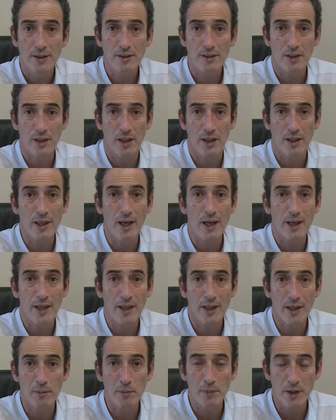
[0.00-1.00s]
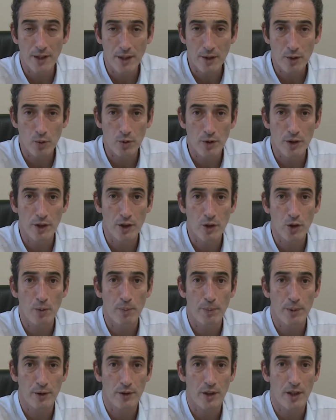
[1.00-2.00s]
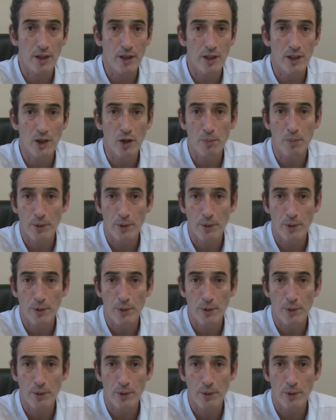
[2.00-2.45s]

se agreden bienes jurídicos protegidos,